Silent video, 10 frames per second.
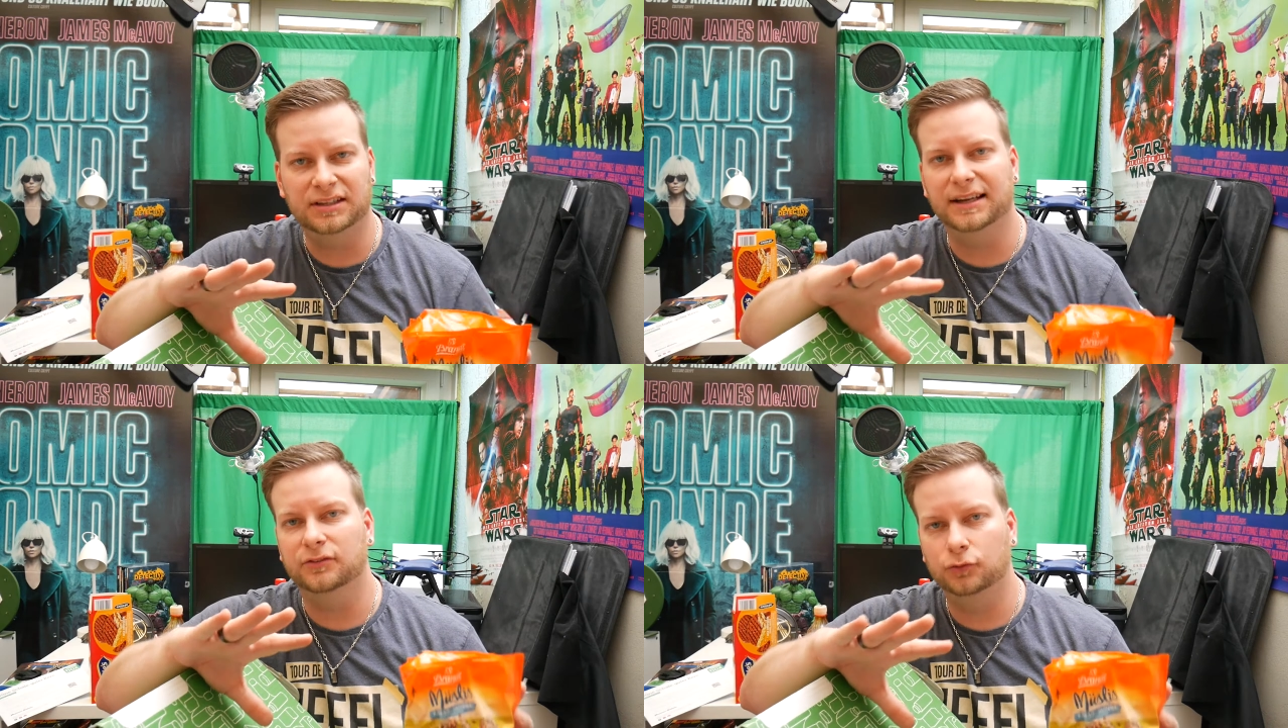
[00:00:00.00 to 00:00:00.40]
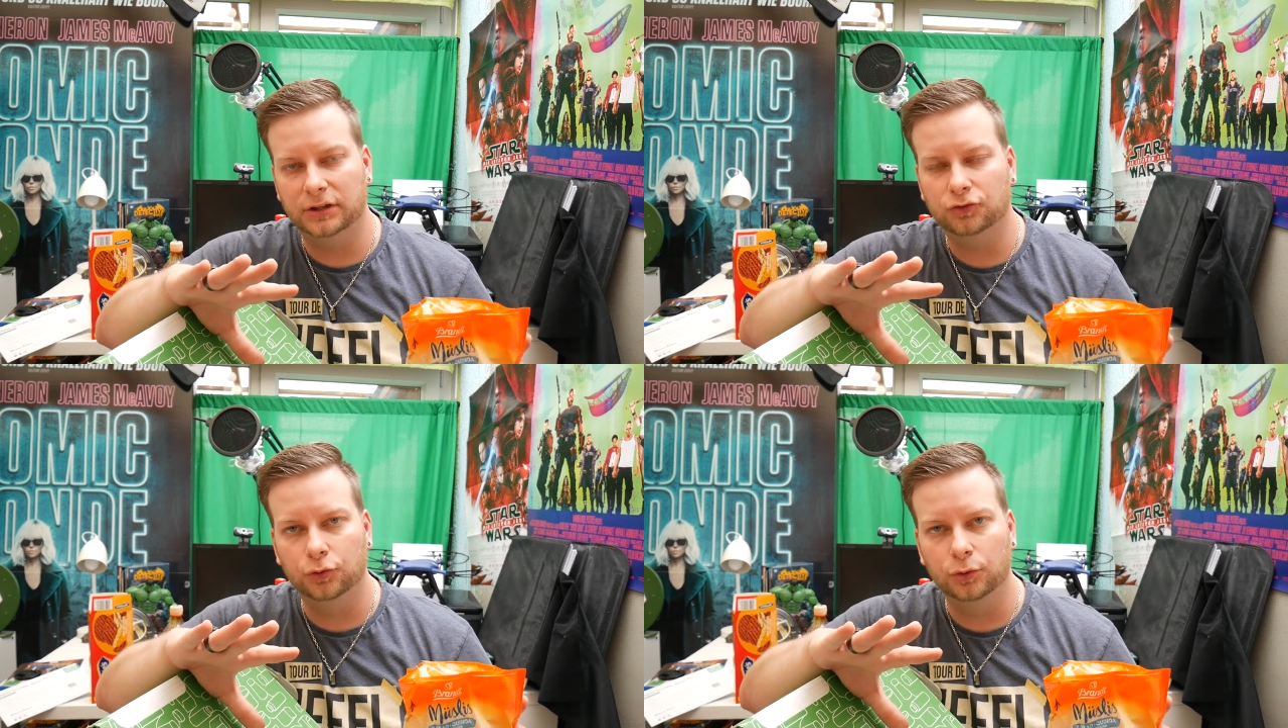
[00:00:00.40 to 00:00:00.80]
ganz,
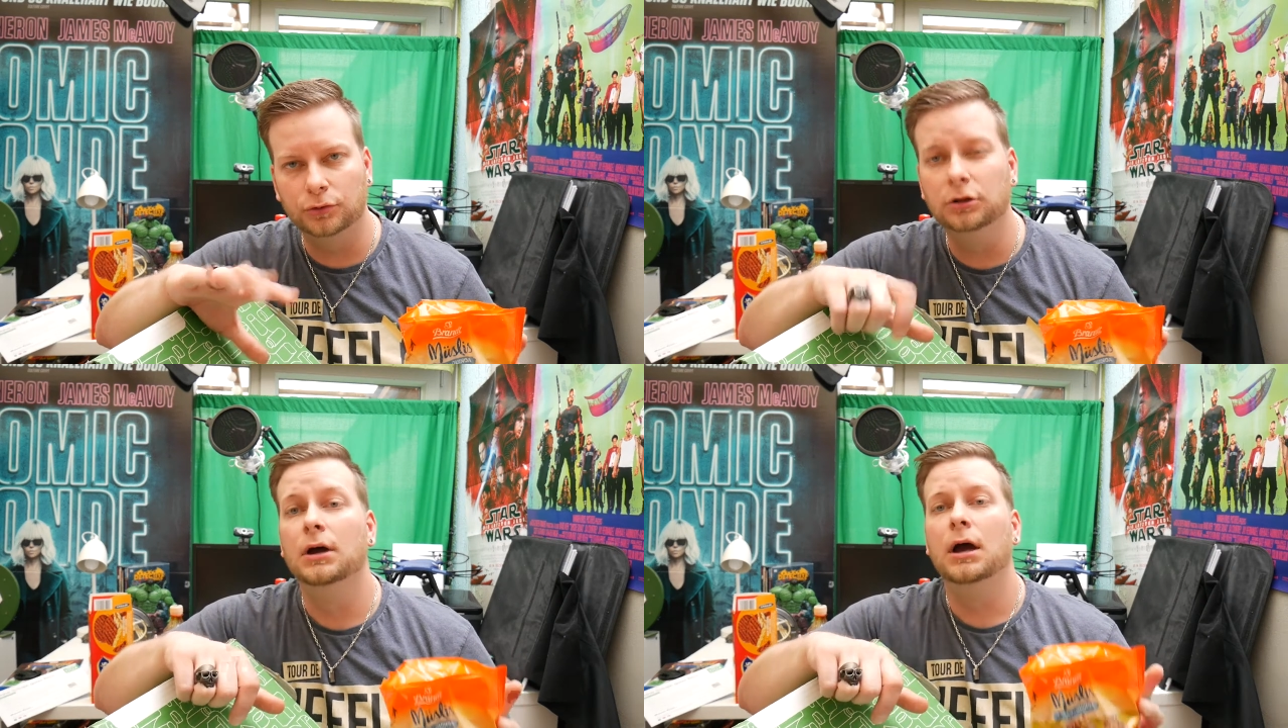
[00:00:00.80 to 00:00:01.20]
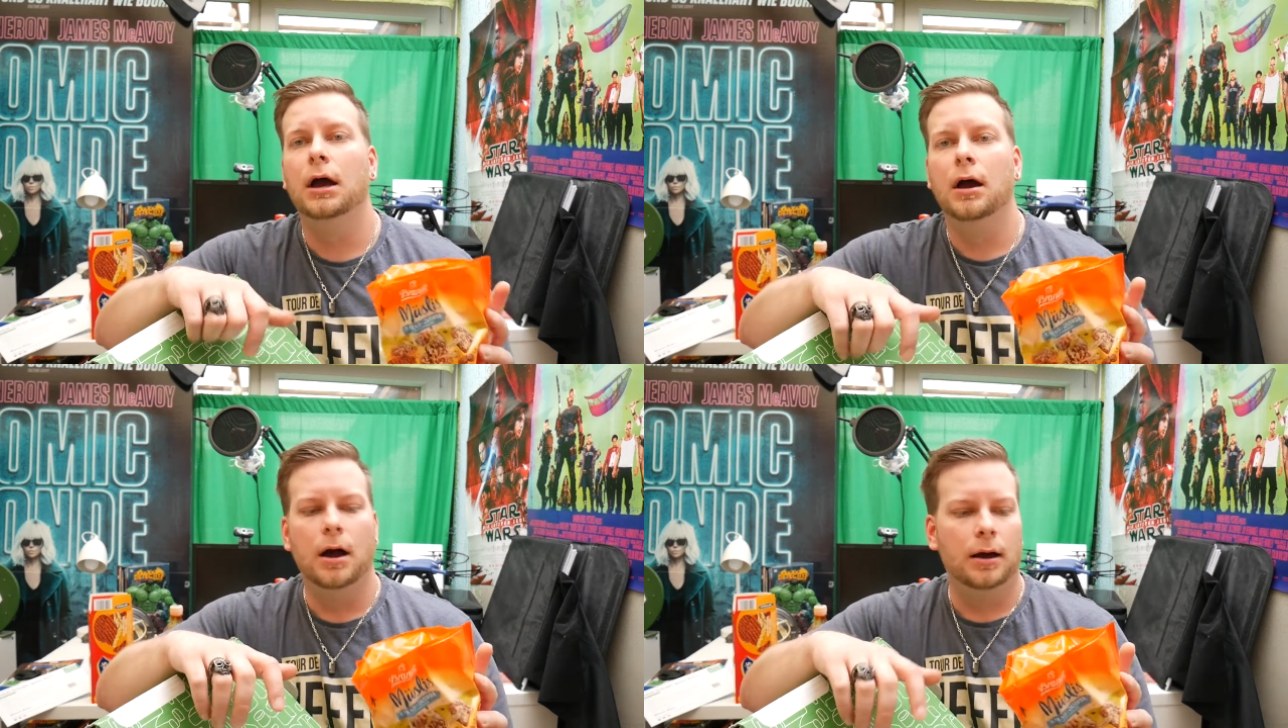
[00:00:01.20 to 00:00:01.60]
ganz schön.
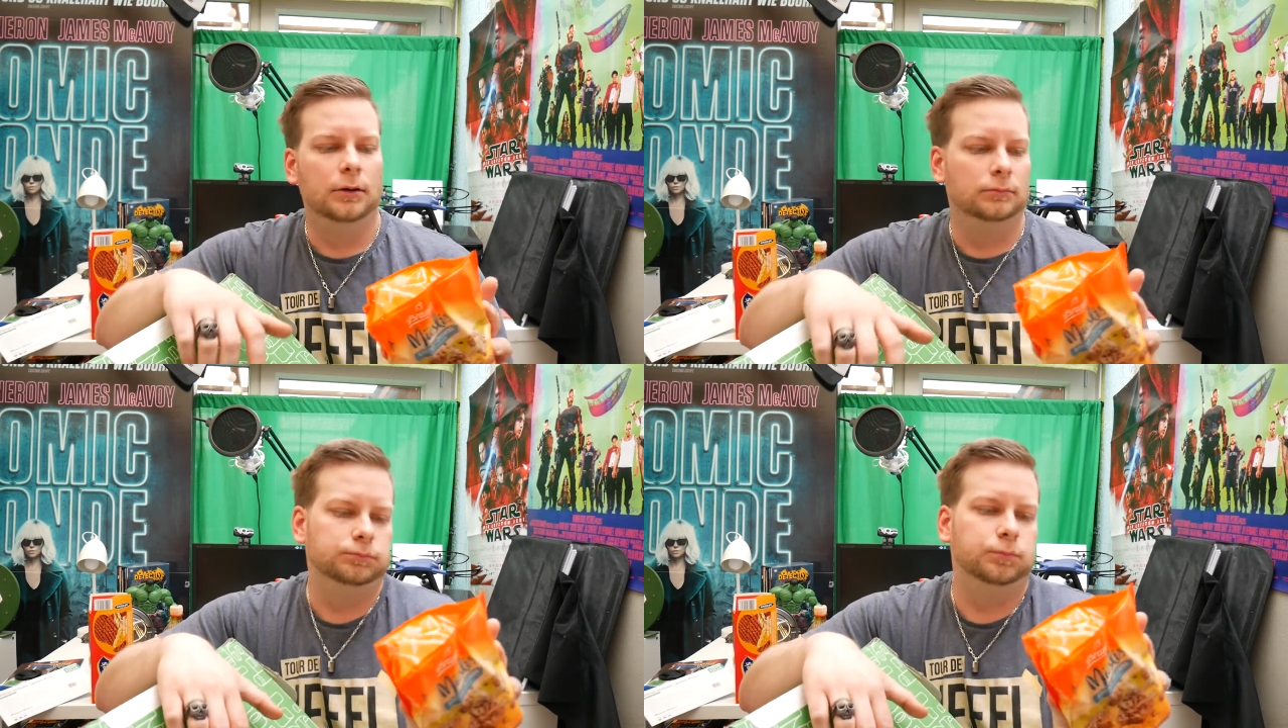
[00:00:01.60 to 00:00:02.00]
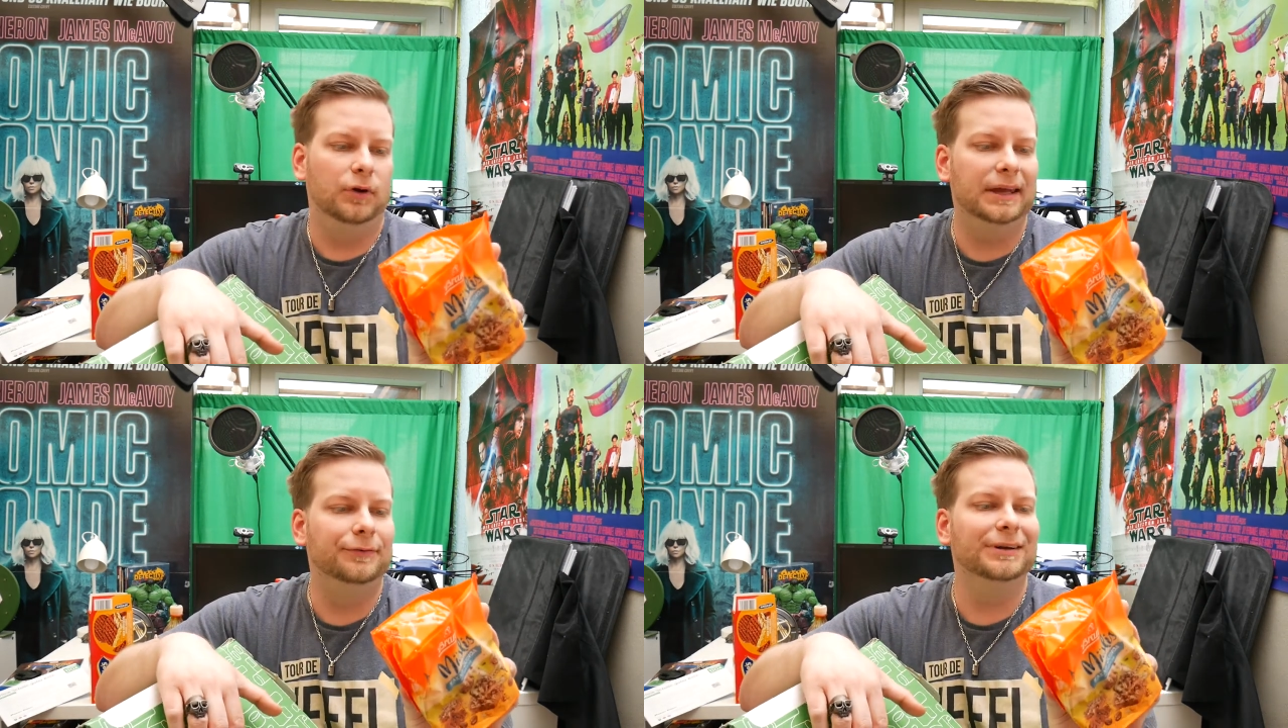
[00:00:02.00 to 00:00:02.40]

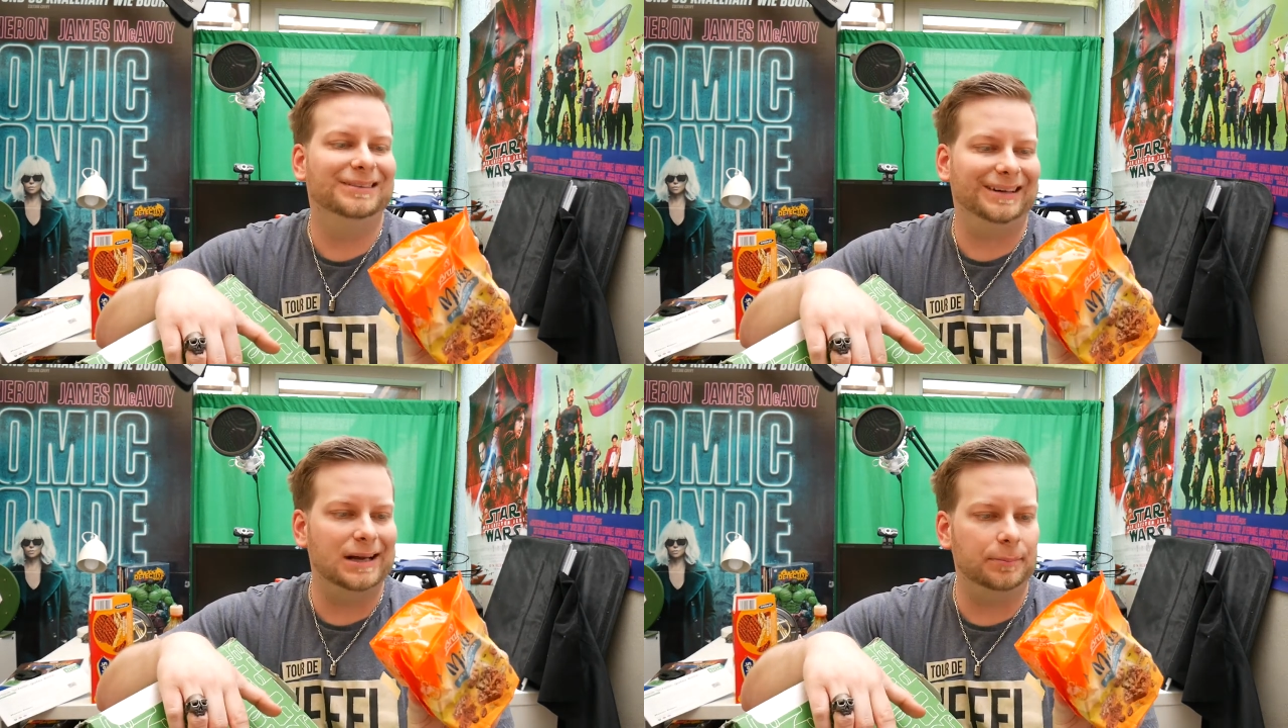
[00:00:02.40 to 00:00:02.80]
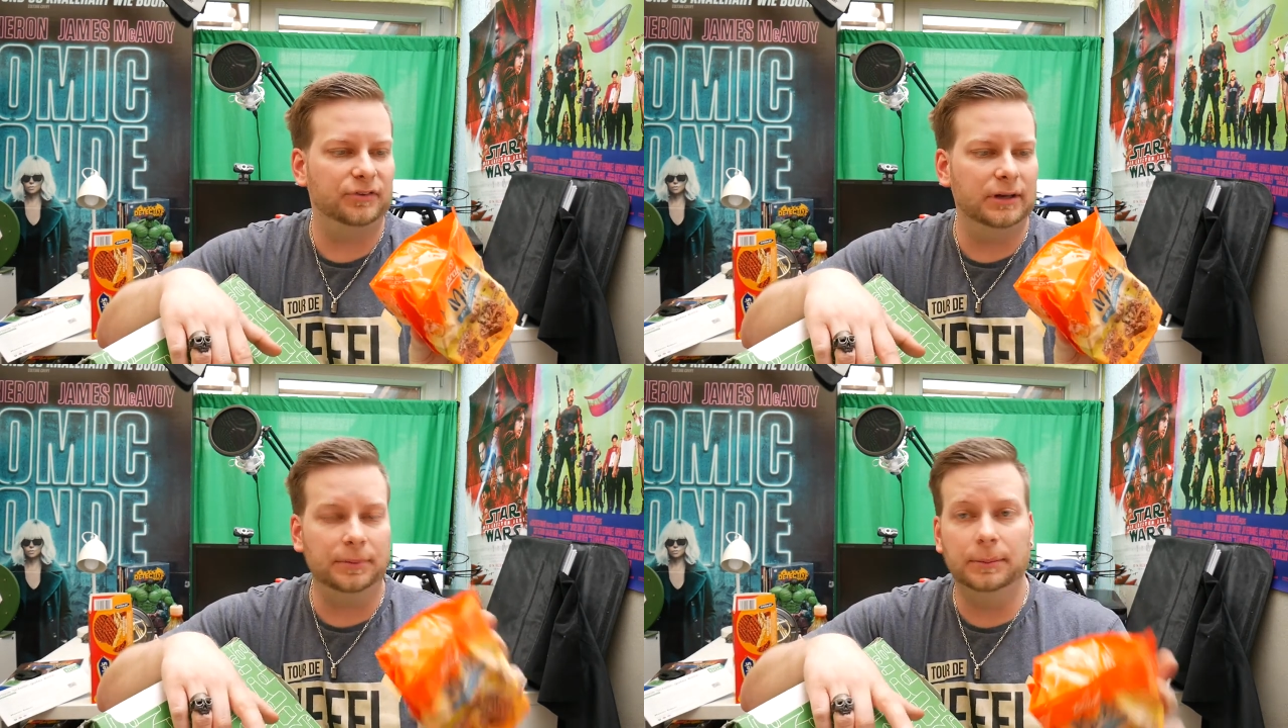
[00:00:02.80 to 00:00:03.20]
Ich will jetzt ja gerade ein
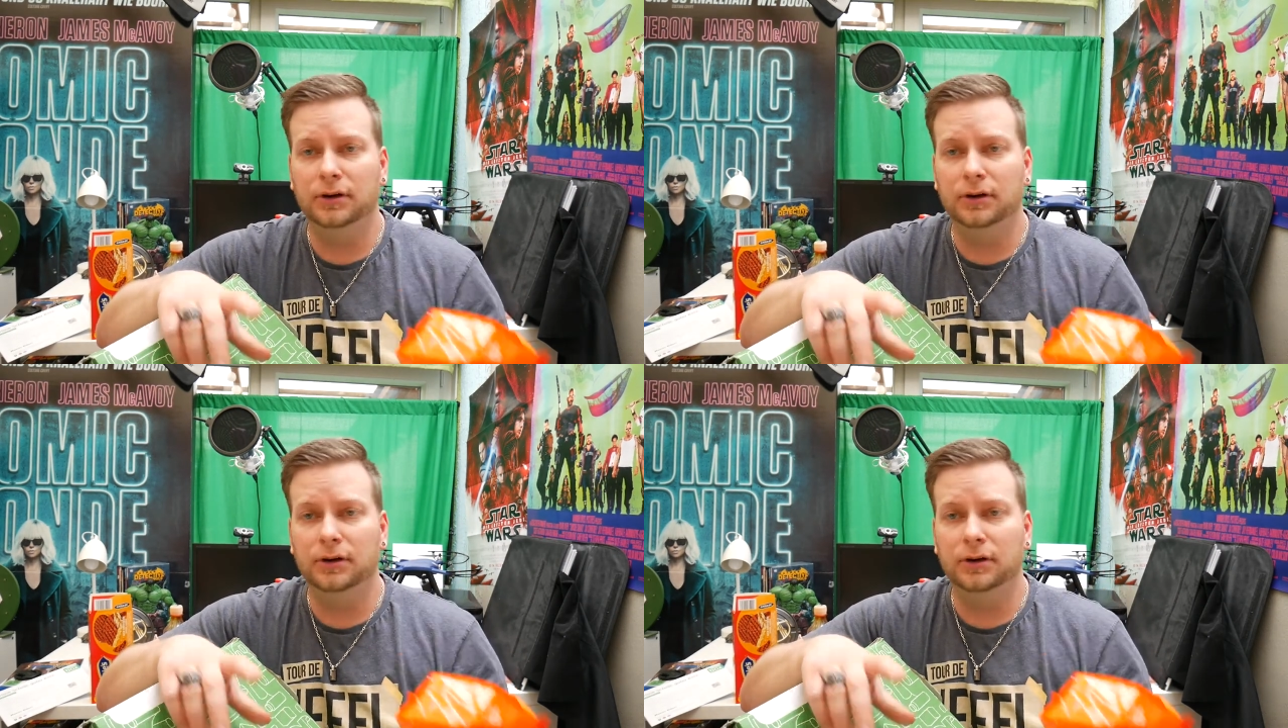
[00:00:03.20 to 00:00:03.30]
bisschen abnehmen,